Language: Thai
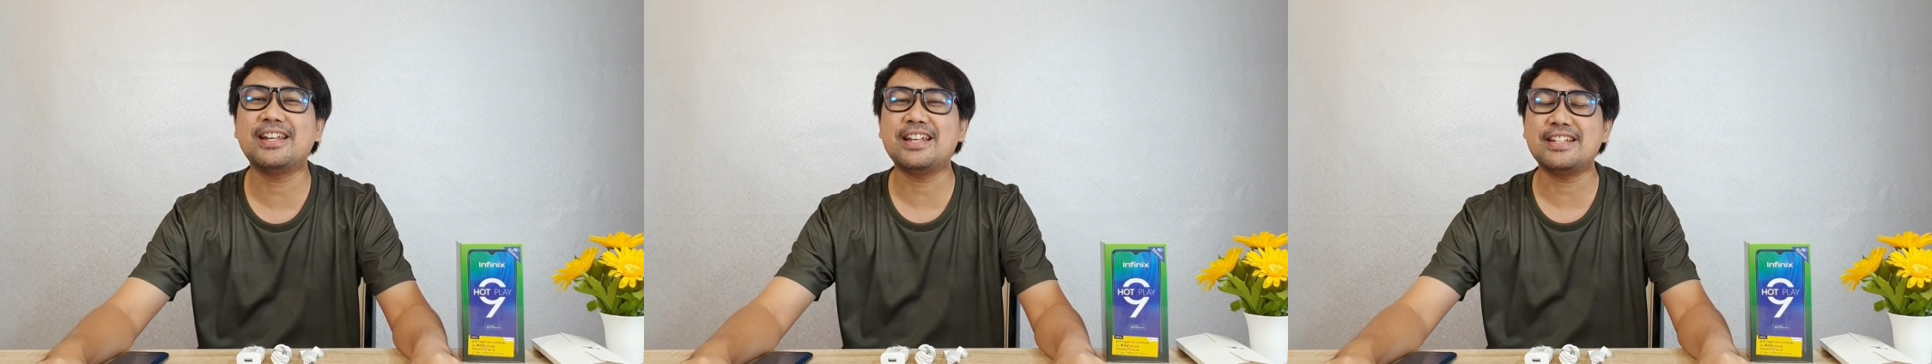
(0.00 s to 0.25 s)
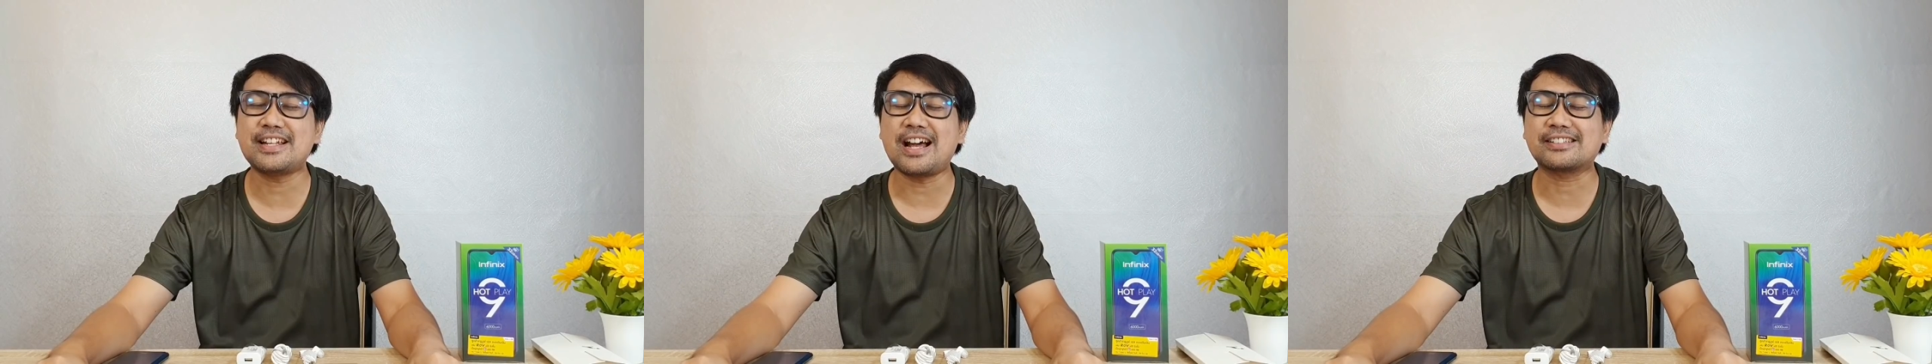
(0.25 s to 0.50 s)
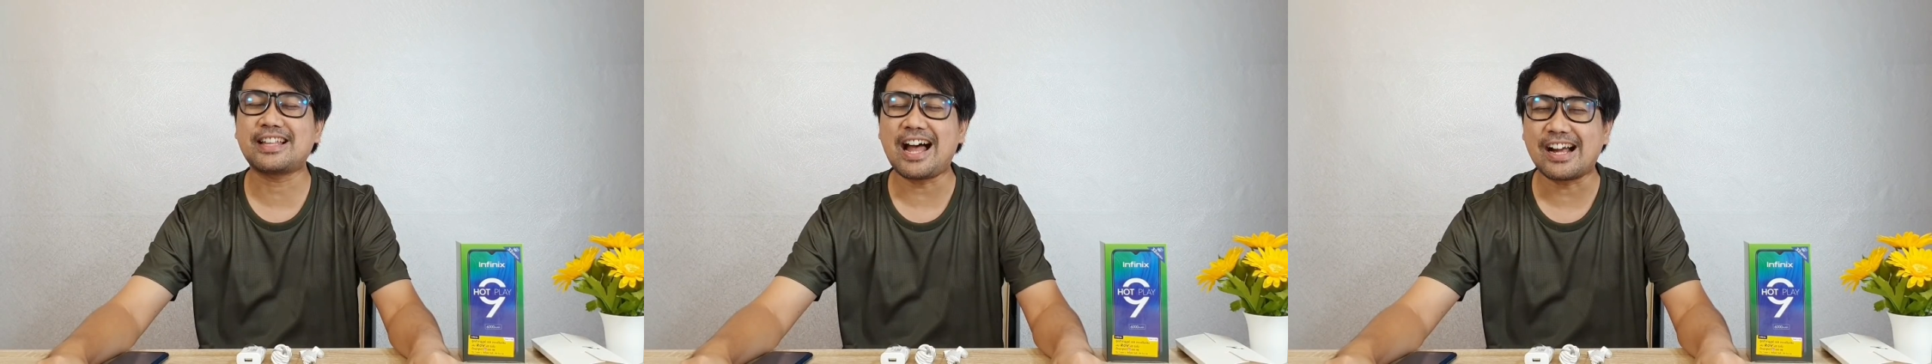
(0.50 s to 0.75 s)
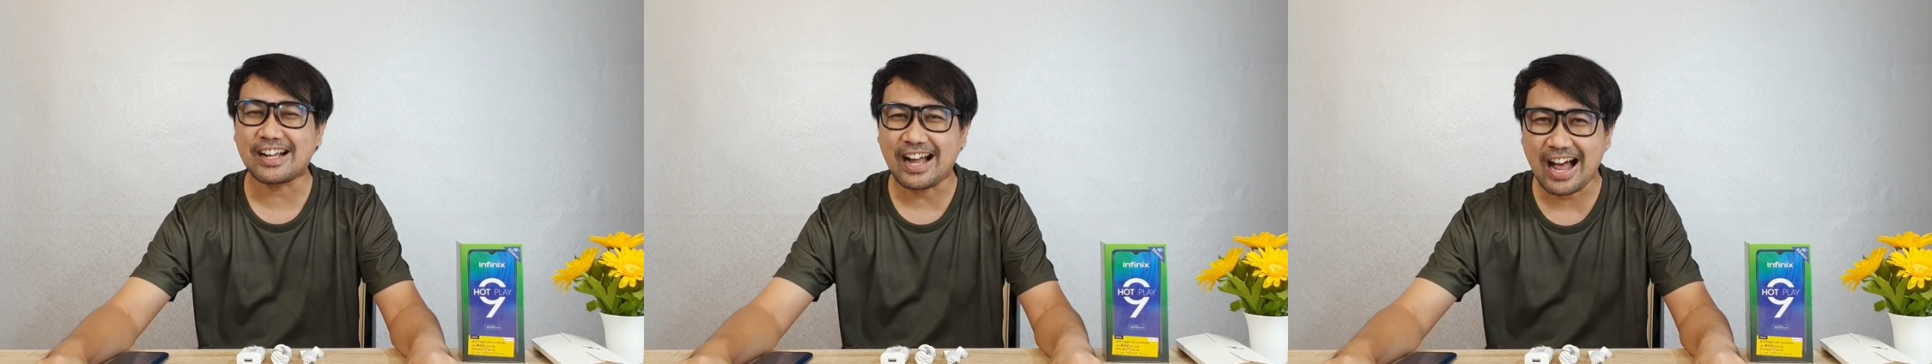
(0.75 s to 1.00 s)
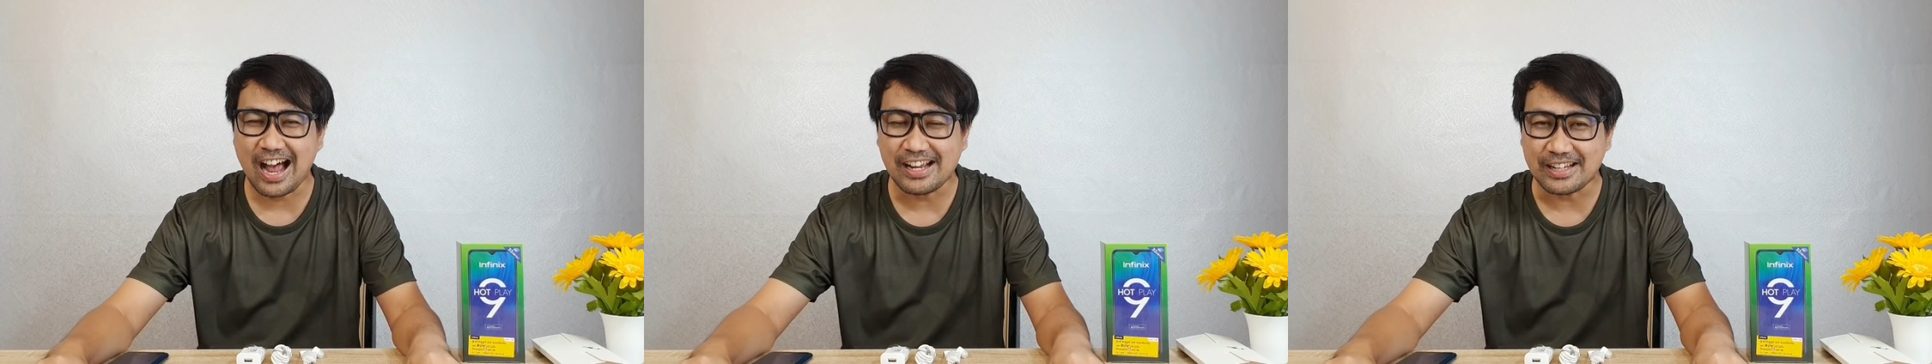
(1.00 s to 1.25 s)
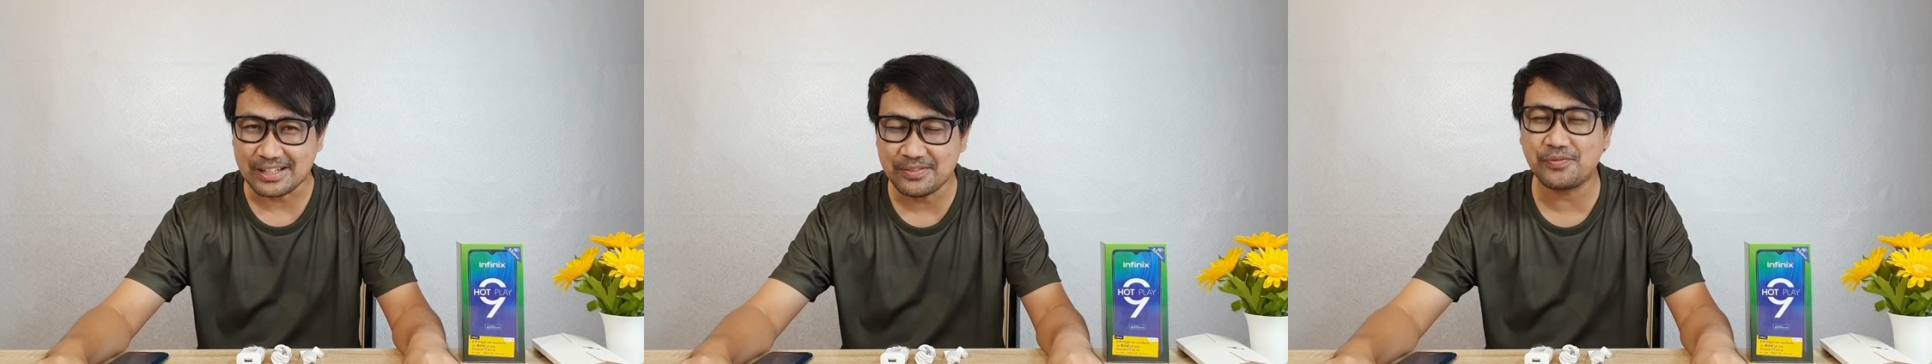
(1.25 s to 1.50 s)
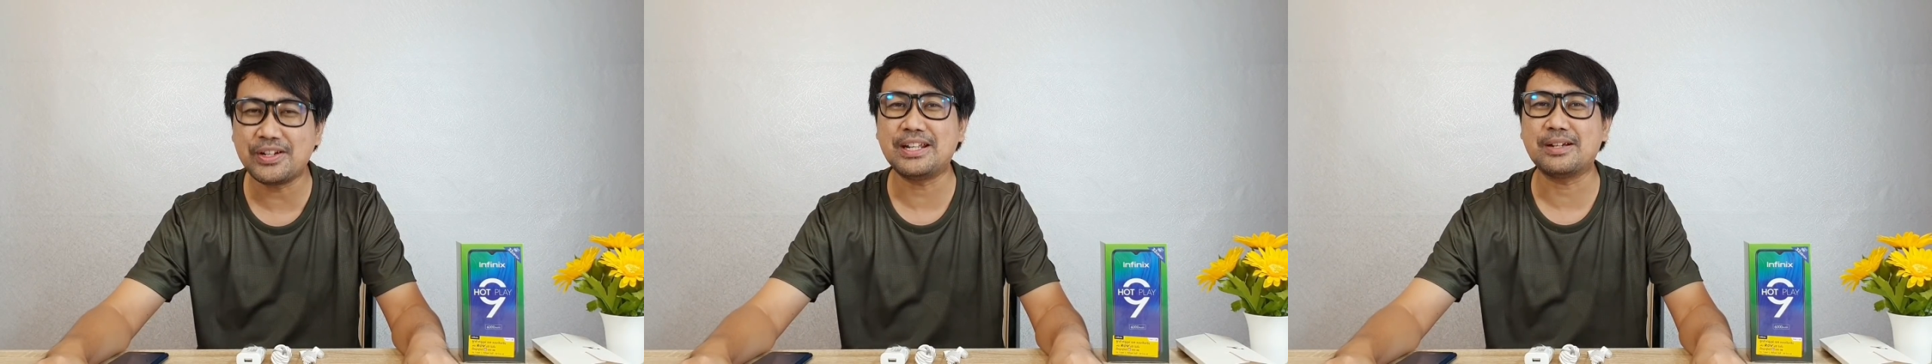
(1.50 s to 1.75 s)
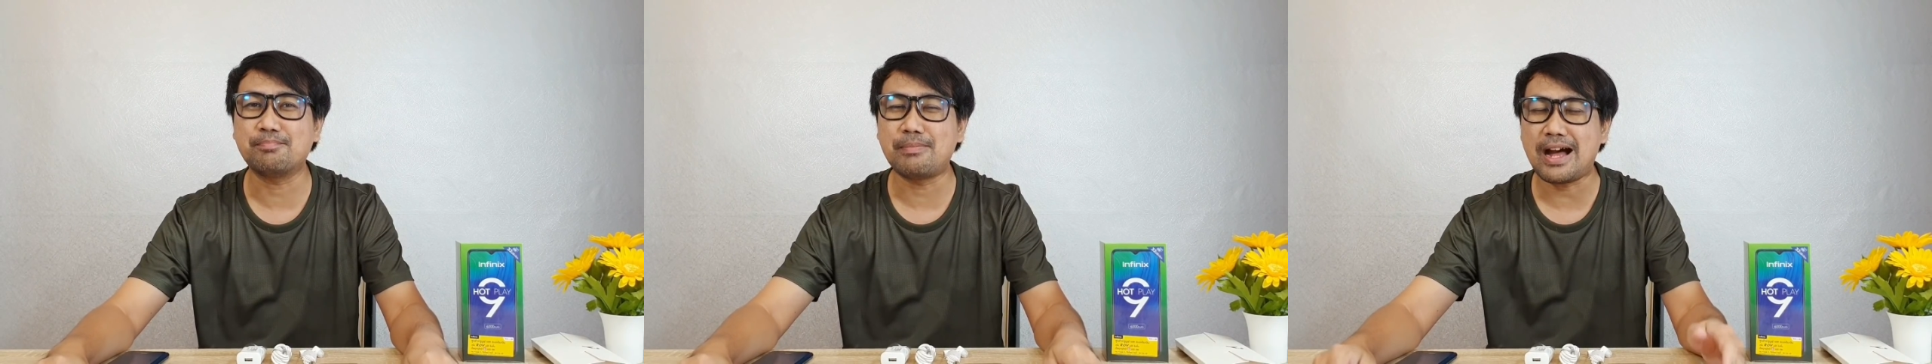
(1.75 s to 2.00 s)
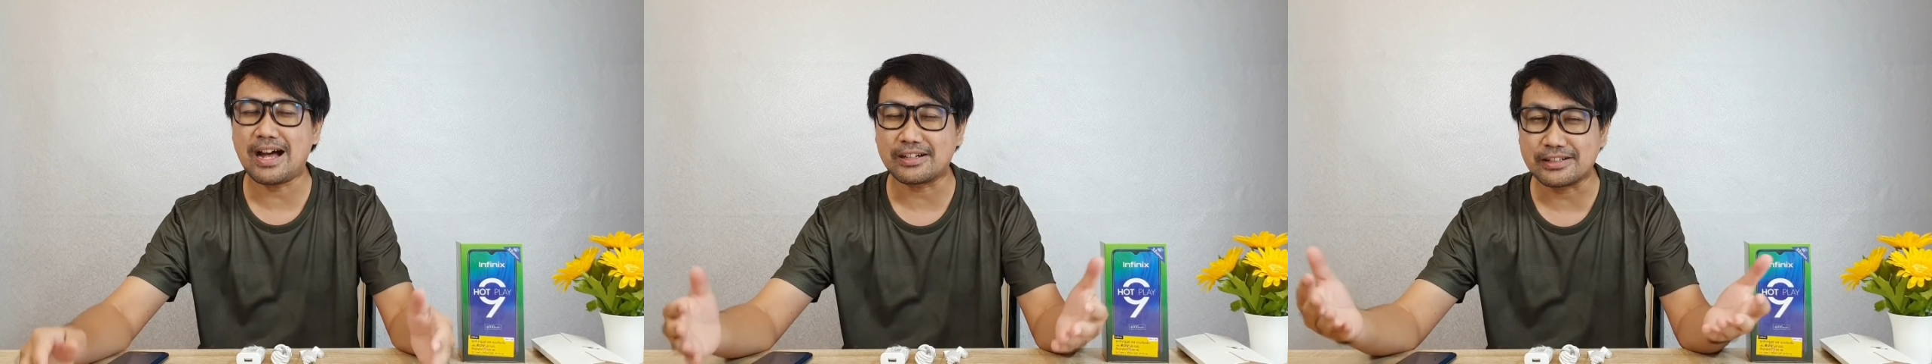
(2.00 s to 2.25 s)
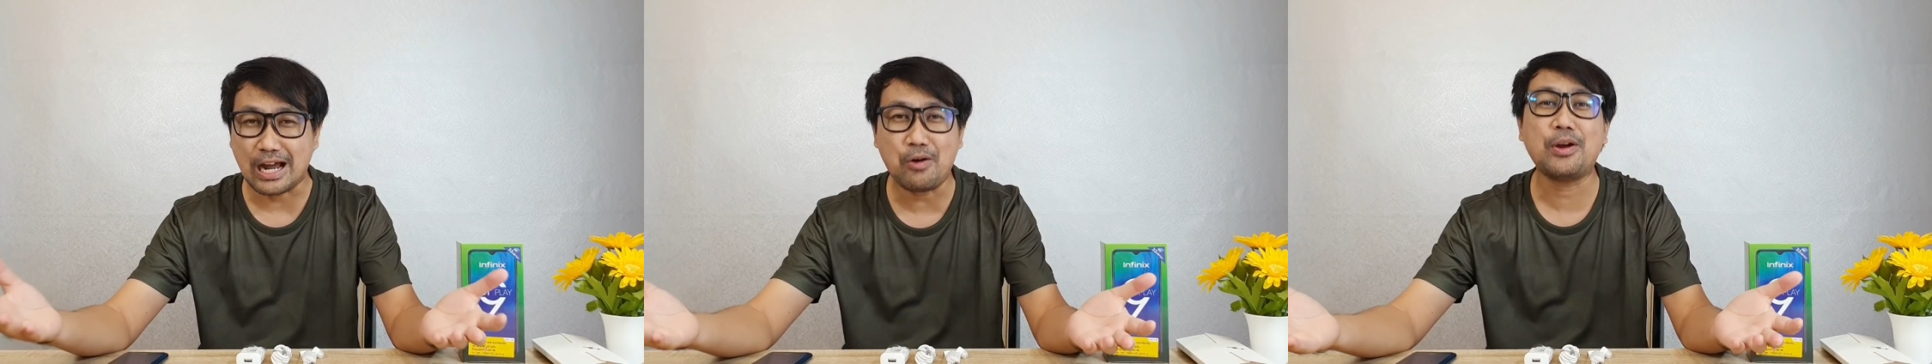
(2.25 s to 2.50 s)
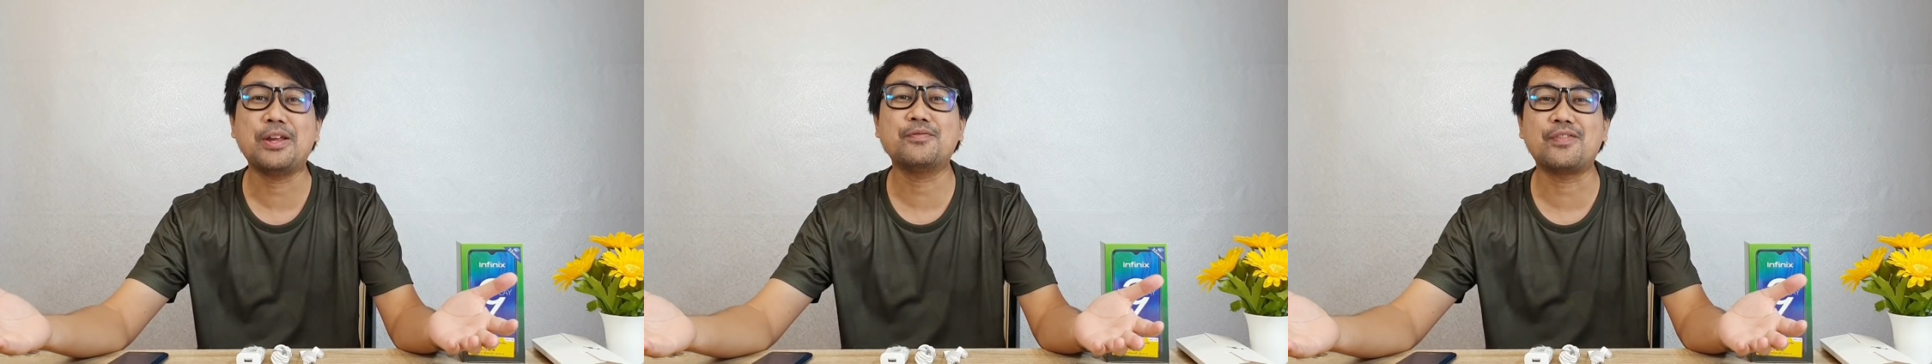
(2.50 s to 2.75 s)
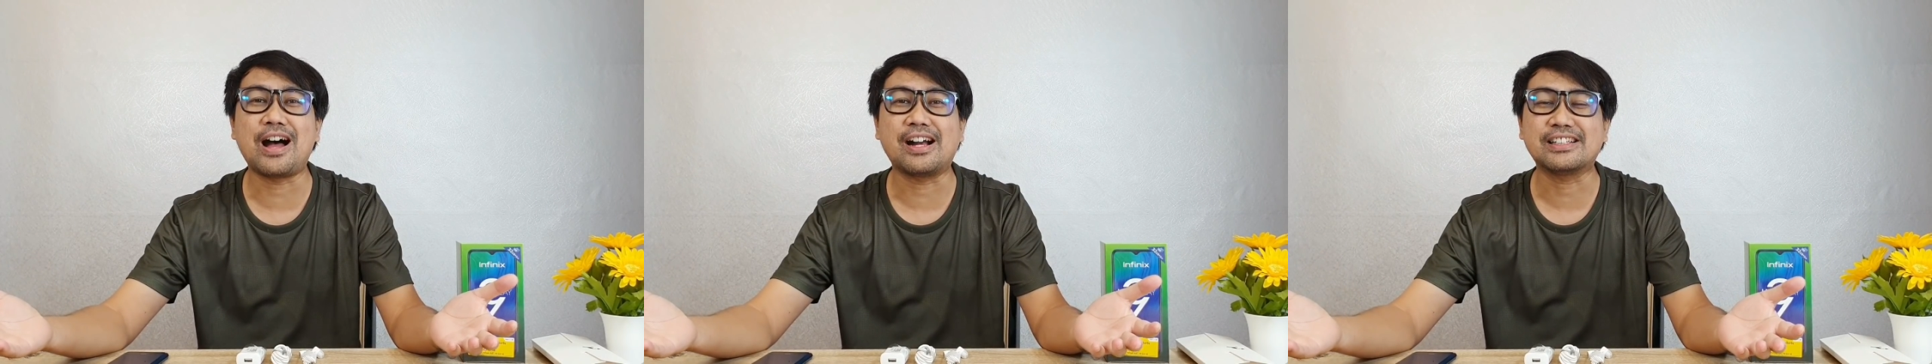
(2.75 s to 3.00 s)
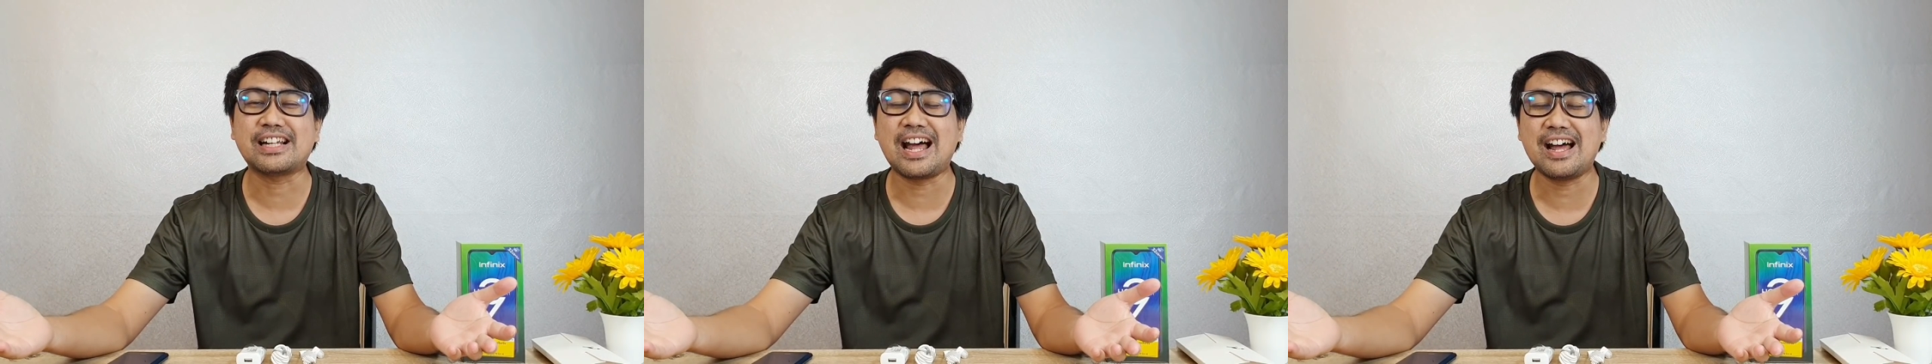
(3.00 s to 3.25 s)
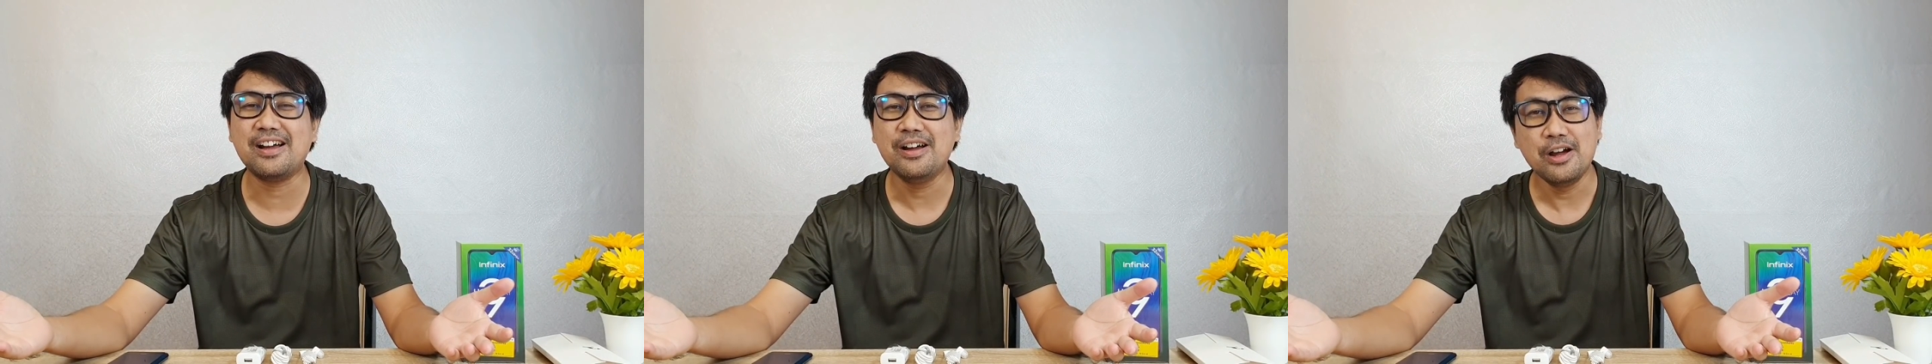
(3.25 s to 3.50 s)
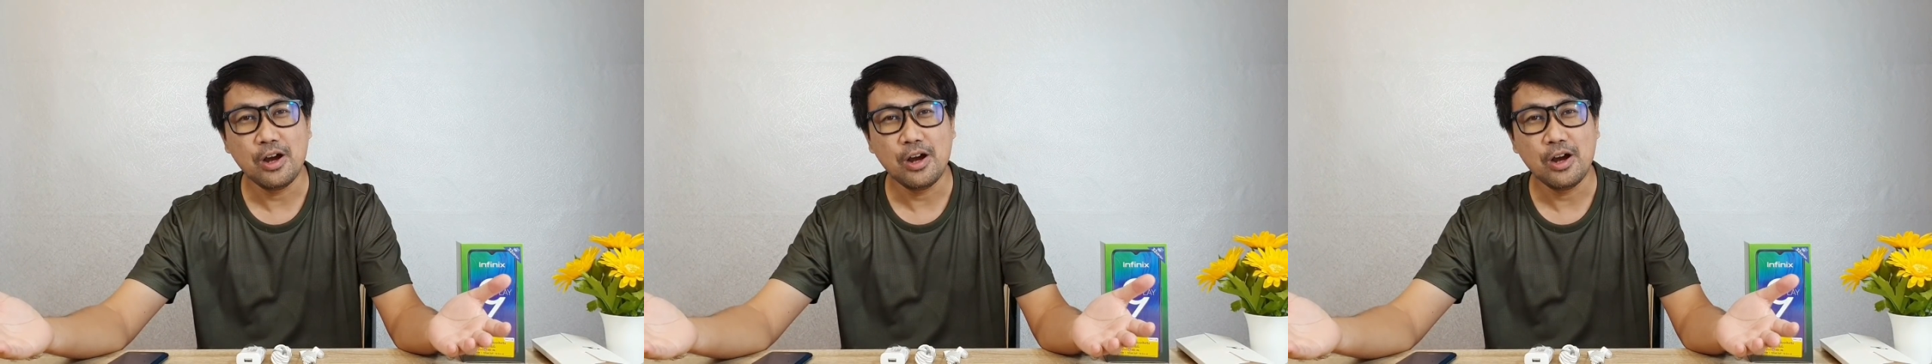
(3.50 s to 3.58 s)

ดีๆ จากทางค่าย Infinix มาเล่าให้ฟังนะ